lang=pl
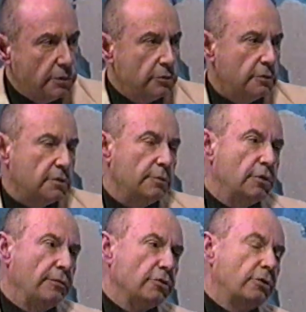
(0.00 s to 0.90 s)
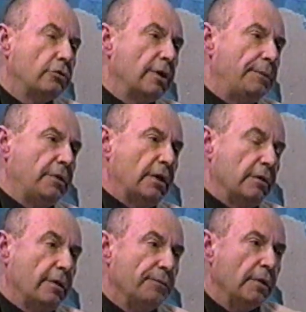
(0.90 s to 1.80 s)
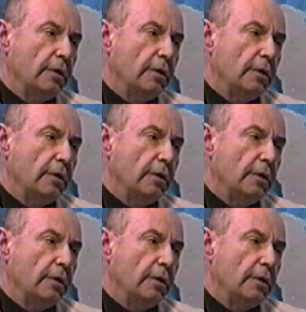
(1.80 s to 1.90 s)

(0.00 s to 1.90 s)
razu z tym się wiąże drugie pytanie.